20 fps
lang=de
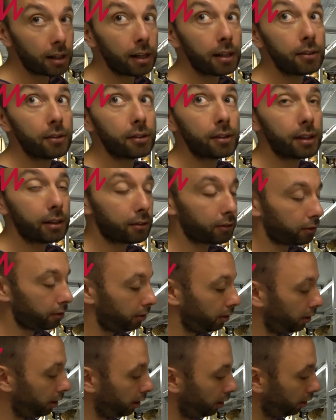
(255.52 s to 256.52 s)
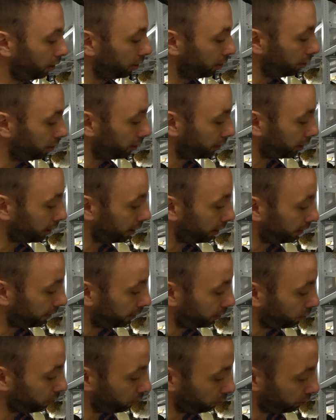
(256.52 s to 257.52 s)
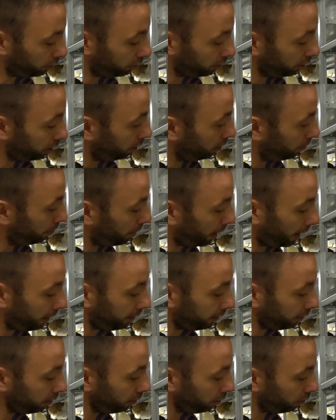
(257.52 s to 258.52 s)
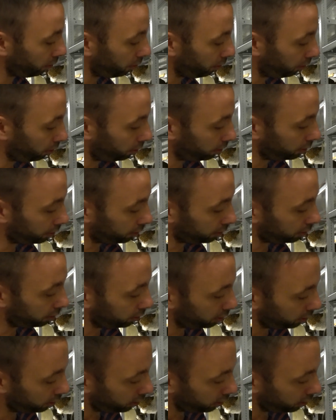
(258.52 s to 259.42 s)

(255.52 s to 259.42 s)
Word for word: also das könnte ganz gut passen. Und